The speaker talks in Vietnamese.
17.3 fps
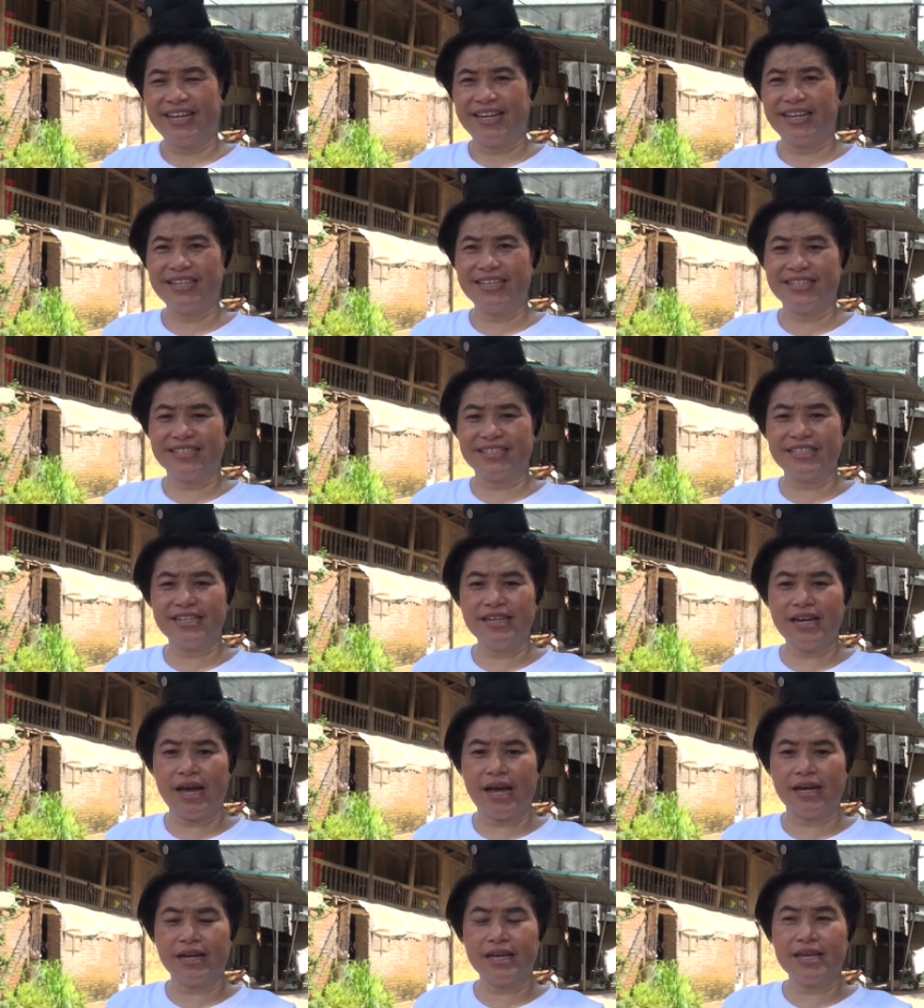Ừ, chơ
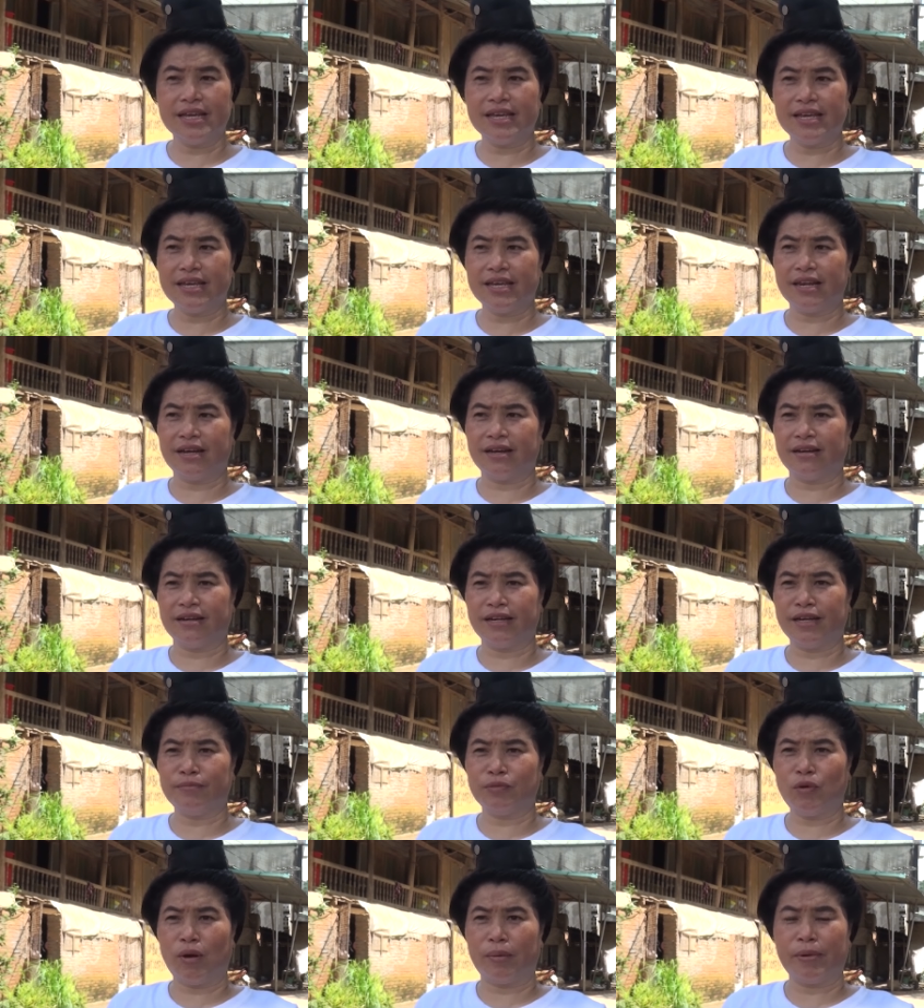lằng y là
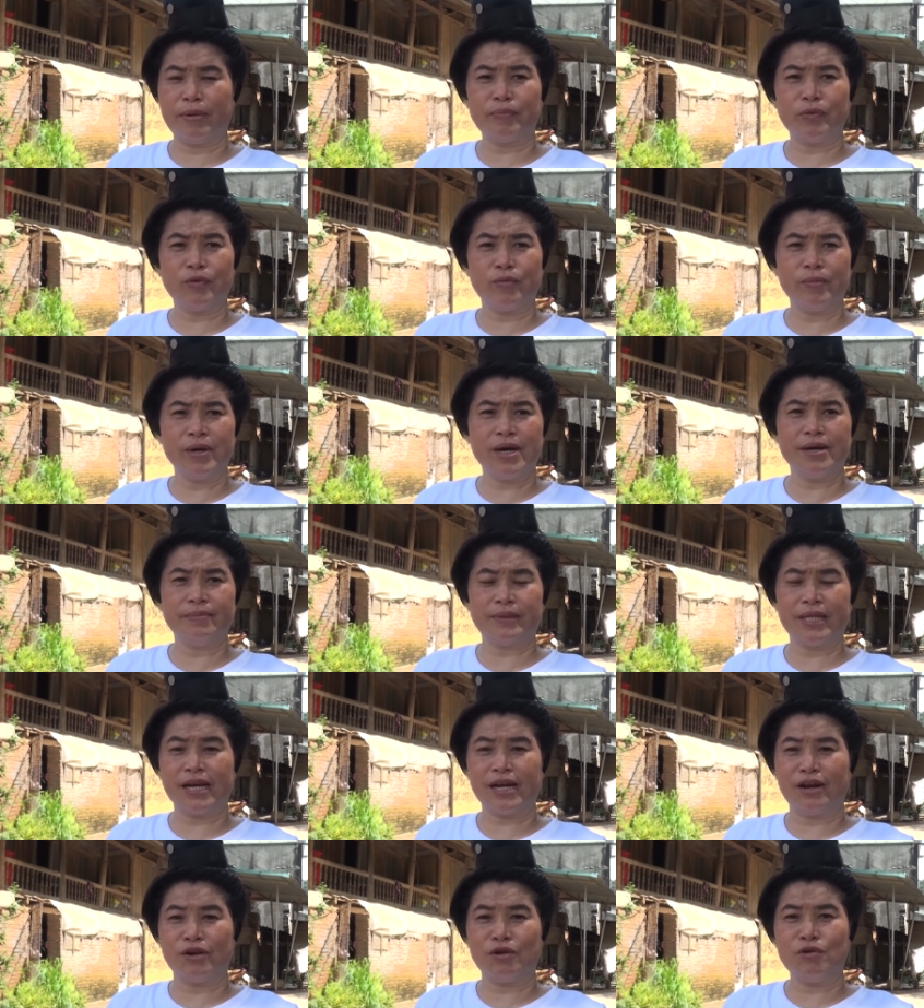năm tuổi năm túng ngớp
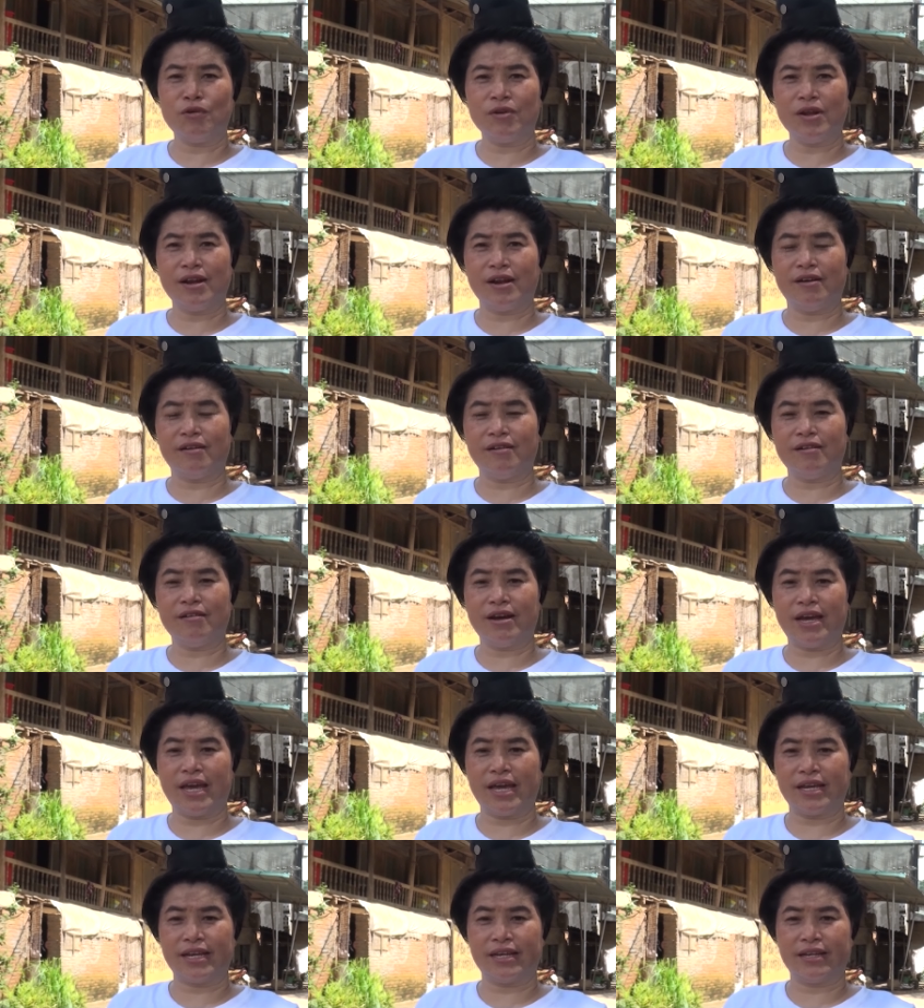tay cả lông đó,
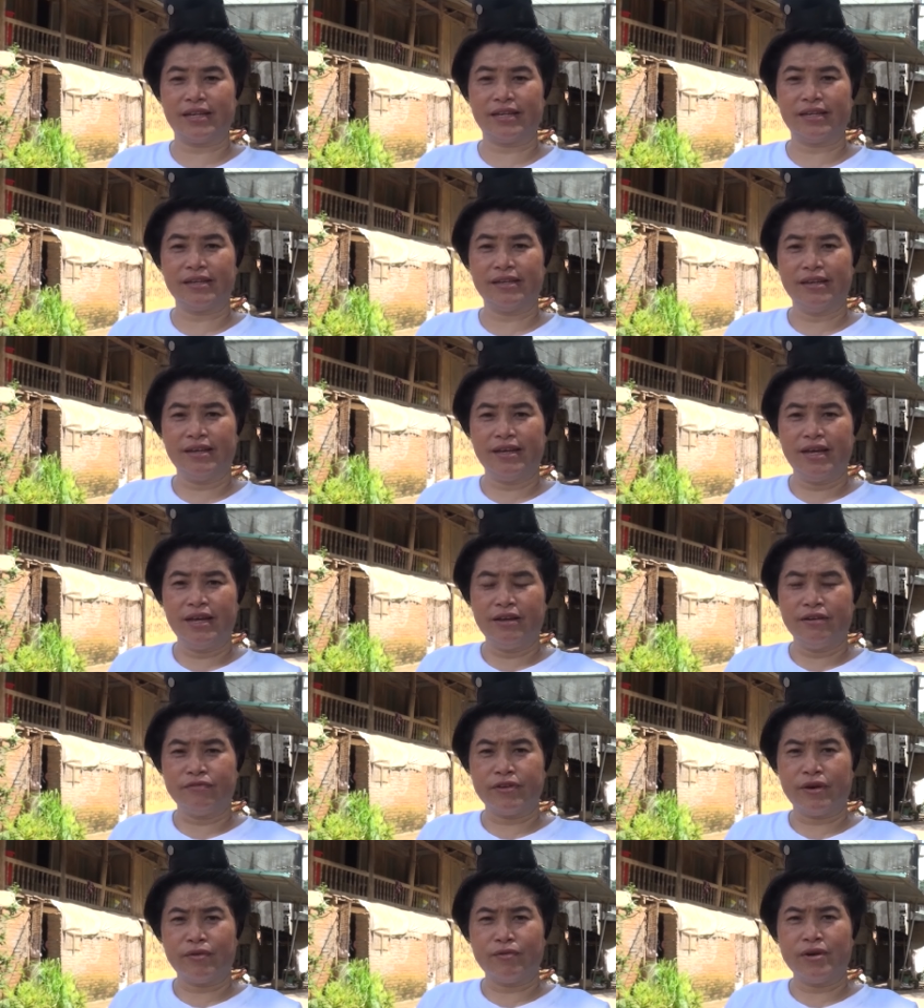hành
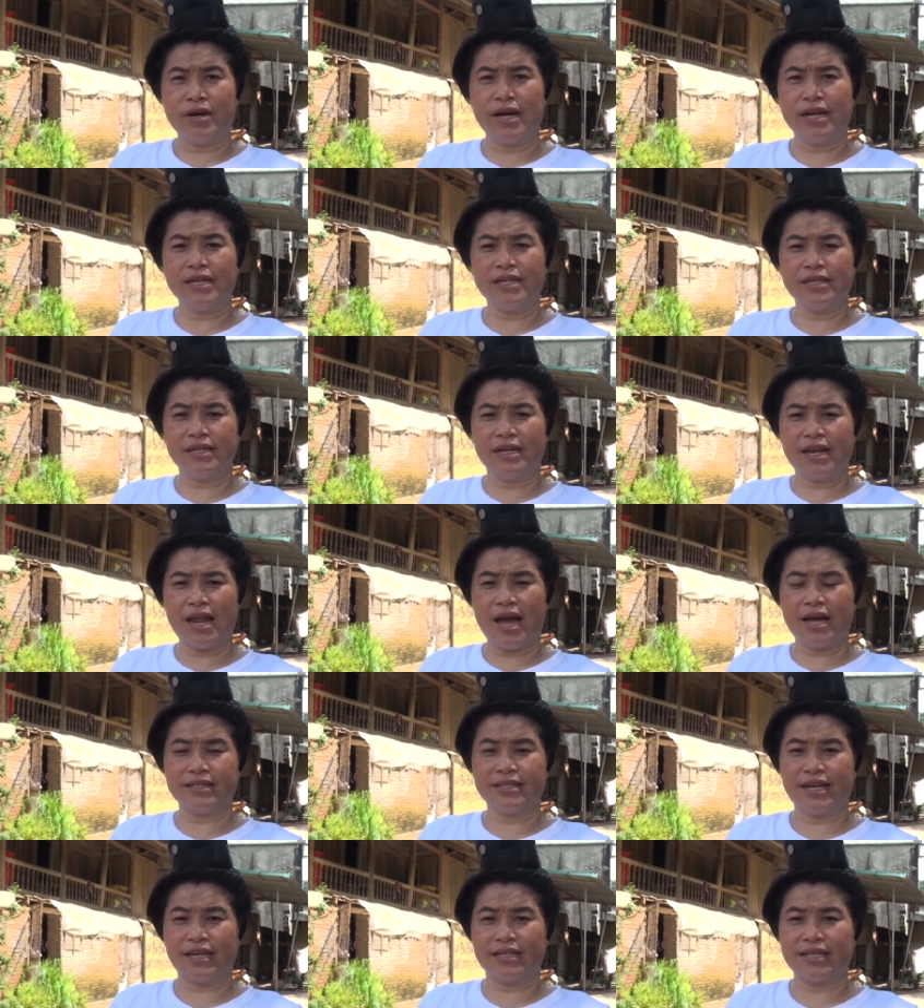phiểu gắn
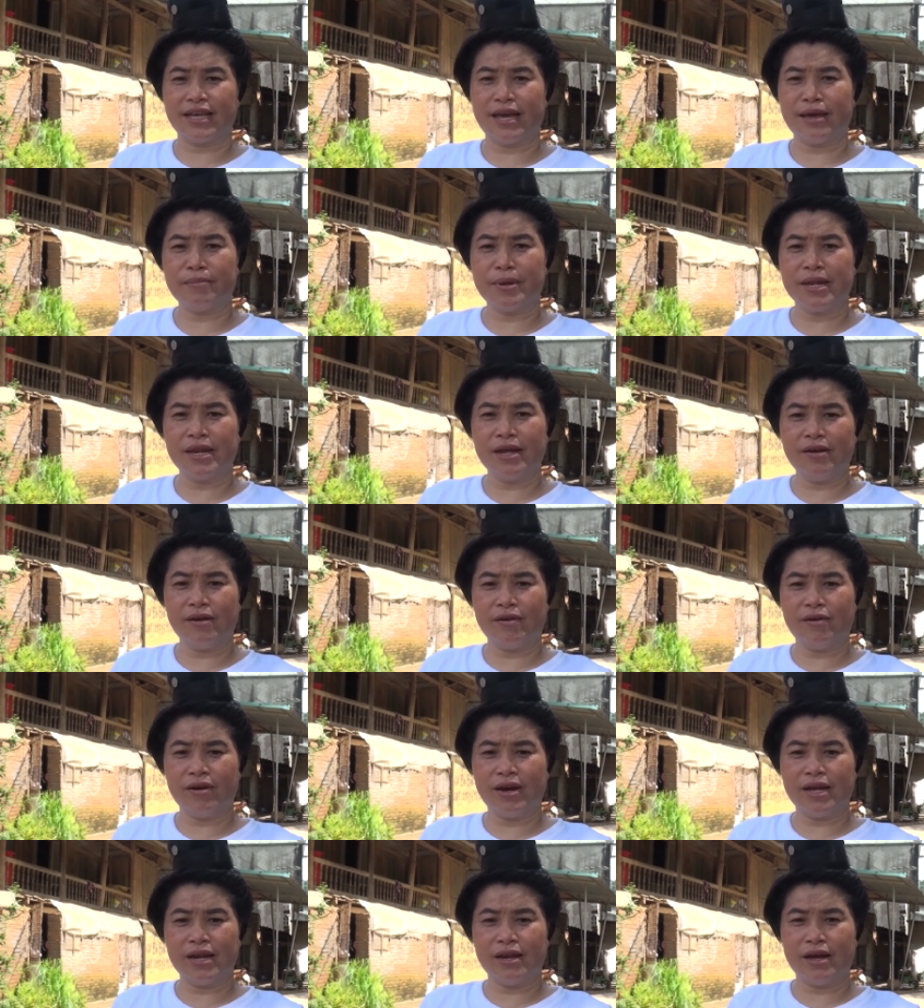lang sạch sẽ mấy đó lo khai